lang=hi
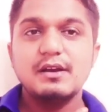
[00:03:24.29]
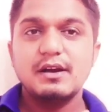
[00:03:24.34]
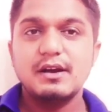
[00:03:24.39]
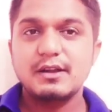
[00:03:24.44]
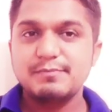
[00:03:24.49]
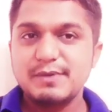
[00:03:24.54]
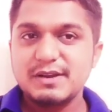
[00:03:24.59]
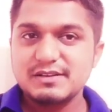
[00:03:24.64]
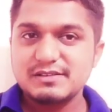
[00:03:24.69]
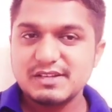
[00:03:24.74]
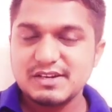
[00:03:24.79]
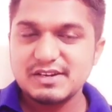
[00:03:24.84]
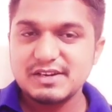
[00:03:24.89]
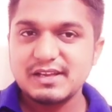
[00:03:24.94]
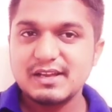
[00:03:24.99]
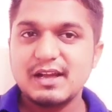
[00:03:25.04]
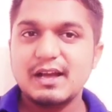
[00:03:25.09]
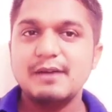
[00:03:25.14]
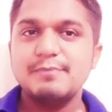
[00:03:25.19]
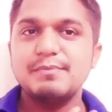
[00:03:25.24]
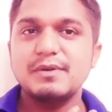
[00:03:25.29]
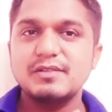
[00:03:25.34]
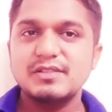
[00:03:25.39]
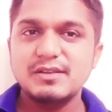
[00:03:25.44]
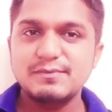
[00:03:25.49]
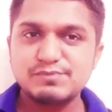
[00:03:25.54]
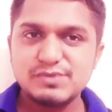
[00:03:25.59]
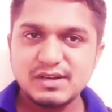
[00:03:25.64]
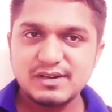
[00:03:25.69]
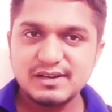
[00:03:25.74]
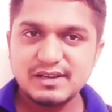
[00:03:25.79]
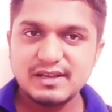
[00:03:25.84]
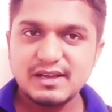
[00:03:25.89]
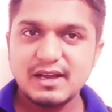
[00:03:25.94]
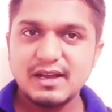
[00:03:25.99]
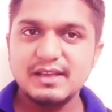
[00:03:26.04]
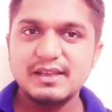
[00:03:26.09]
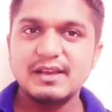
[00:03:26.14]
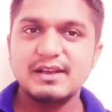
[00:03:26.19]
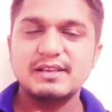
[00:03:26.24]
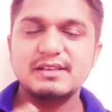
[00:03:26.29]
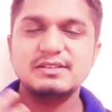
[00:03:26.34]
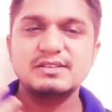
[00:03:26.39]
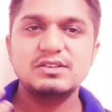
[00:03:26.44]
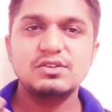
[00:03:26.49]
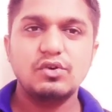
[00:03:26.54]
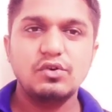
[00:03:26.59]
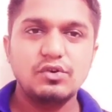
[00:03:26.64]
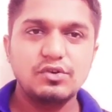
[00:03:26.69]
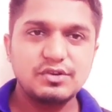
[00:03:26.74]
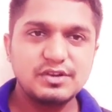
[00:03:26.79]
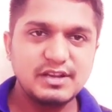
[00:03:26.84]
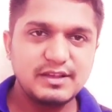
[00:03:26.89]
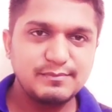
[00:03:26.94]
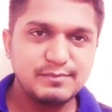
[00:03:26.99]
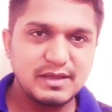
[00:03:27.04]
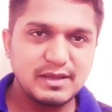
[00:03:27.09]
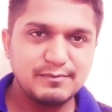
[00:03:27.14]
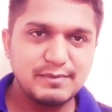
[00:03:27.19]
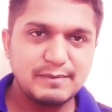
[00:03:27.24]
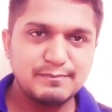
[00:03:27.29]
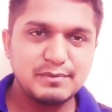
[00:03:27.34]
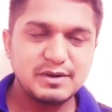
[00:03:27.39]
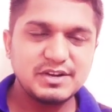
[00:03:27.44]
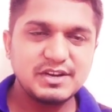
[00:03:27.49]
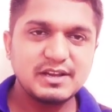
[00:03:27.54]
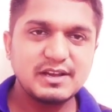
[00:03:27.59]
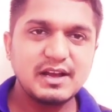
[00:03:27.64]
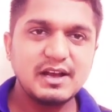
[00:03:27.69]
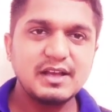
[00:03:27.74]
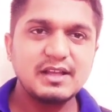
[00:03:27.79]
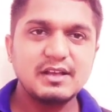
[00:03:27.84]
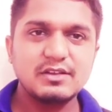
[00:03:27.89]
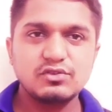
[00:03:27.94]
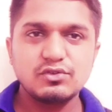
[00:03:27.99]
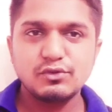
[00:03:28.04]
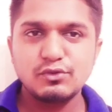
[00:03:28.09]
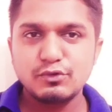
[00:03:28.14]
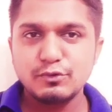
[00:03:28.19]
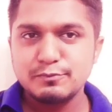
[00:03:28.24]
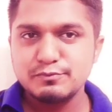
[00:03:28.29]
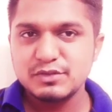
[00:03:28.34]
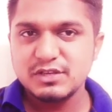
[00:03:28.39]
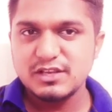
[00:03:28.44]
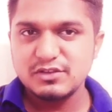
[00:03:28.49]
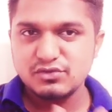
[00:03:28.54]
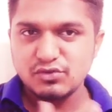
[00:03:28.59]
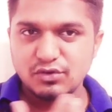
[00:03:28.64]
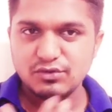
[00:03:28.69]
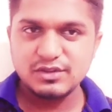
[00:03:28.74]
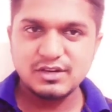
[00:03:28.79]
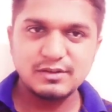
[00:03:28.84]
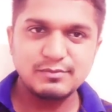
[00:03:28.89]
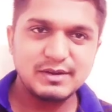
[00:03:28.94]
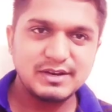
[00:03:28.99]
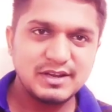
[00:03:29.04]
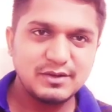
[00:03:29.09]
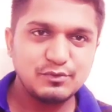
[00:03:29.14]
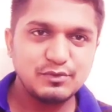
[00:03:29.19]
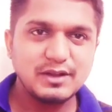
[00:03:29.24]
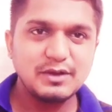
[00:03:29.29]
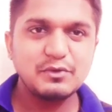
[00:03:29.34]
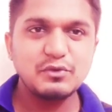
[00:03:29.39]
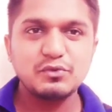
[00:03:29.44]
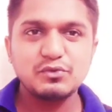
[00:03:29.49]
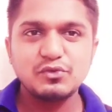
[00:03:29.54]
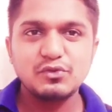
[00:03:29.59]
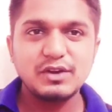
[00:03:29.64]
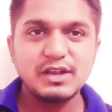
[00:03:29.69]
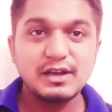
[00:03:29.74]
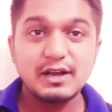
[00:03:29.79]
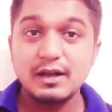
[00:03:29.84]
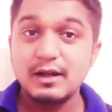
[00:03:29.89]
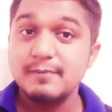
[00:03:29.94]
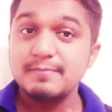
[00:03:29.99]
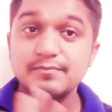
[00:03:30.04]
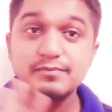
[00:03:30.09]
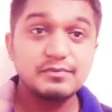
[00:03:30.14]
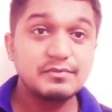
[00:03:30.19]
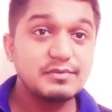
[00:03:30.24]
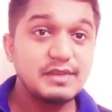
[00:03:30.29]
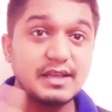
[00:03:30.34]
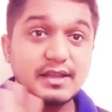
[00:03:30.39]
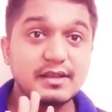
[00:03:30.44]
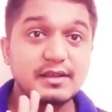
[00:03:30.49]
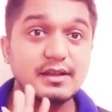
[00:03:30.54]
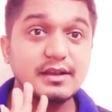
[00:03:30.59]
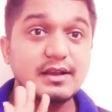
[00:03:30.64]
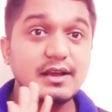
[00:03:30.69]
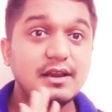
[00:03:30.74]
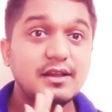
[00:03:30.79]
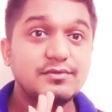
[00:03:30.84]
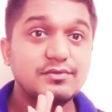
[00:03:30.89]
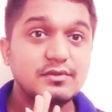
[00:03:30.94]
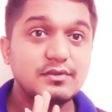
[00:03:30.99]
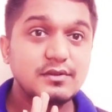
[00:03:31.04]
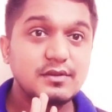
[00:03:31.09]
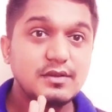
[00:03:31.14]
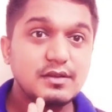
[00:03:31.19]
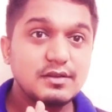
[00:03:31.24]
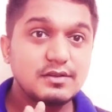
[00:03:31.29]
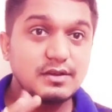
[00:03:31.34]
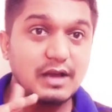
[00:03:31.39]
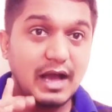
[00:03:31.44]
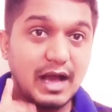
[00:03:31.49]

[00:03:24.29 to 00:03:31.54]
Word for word: हरबीर सर ने कहा प्रदीप सर ने कहा या किसी और टीम के मेंबर ने कहा या जो ग्रुप्स के चौधरी बने हुए हैं उन्होंने कहा नहीं गलत